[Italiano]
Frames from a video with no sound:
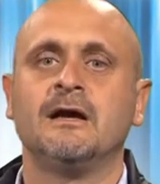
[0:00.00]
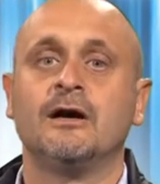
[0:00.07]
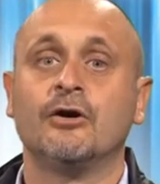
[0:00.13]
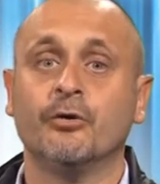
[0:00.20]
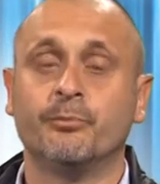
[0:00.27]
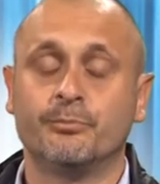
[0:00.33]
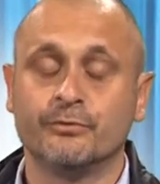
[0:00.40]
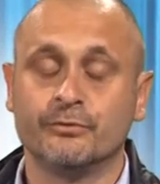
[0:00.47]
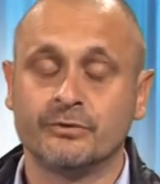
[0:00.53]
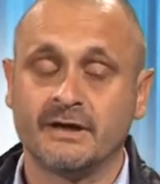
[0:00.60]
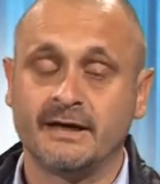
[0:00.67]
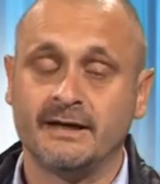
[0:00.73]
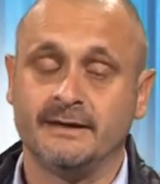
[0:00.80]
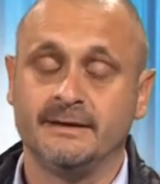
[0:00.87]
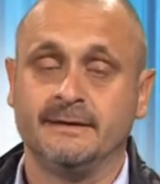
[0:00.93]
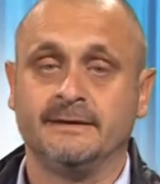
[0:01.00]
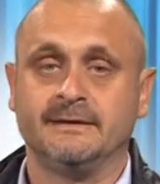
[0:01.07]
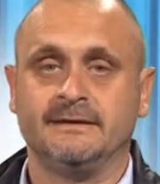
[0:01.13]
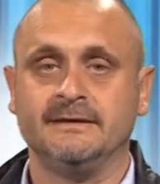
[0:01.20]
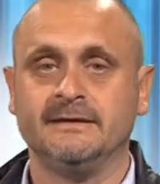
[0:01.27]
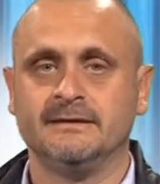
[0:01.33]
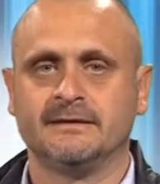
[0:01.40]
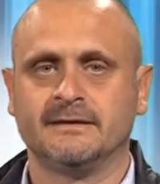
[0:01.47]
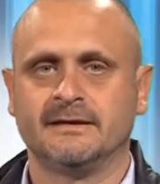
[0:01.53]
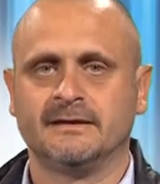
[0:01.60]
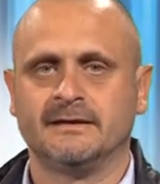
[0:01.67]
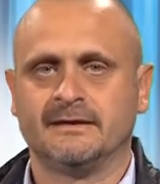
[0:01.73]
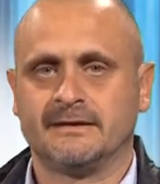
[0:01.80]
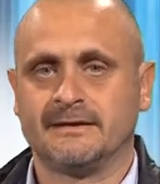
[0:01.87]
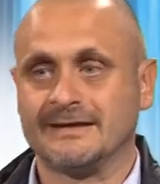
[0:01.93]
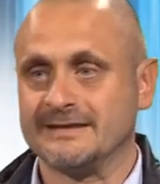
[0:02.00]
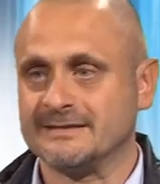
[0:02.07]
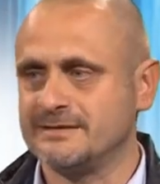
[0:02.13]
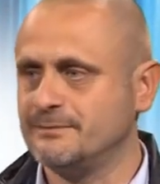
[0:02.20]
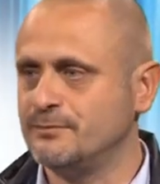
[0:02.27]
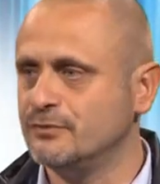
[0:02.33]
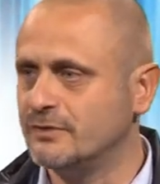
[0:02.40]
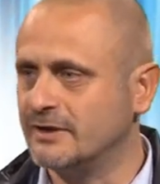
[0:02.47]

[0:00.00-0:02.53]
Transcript: oppure in eh, casi più